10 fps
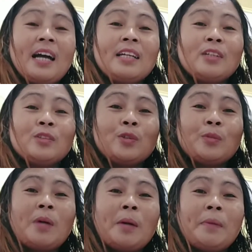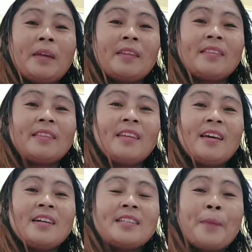nga lang kung gumamit.
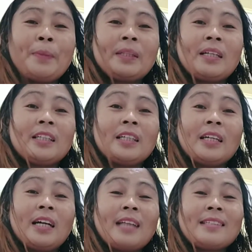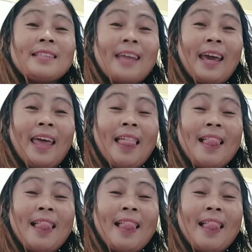Dapat kasi, kasi,